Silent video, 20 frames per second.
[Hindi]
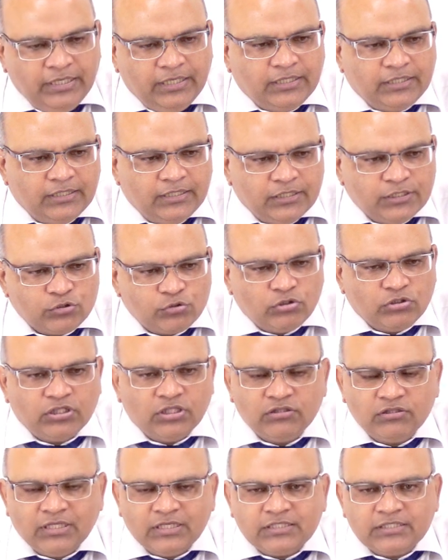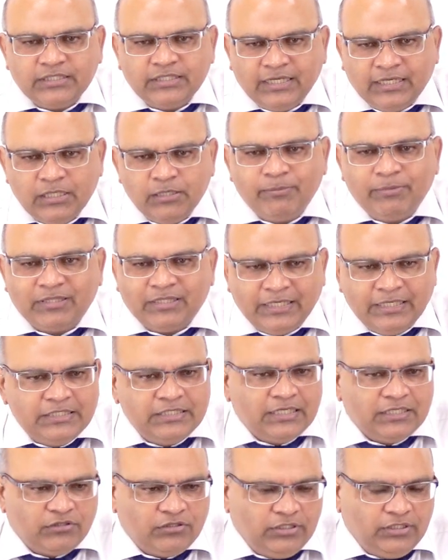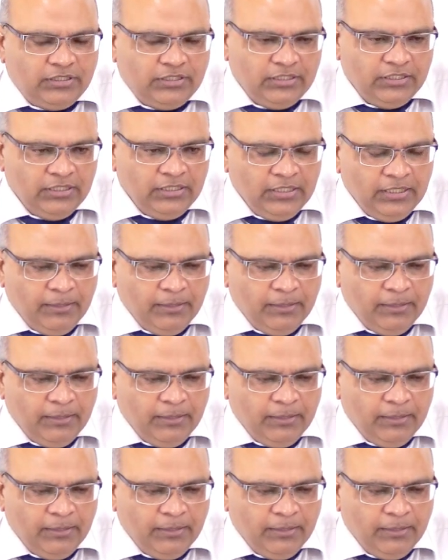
एक स्वतंत्रता सेनानी बताए जाते हैं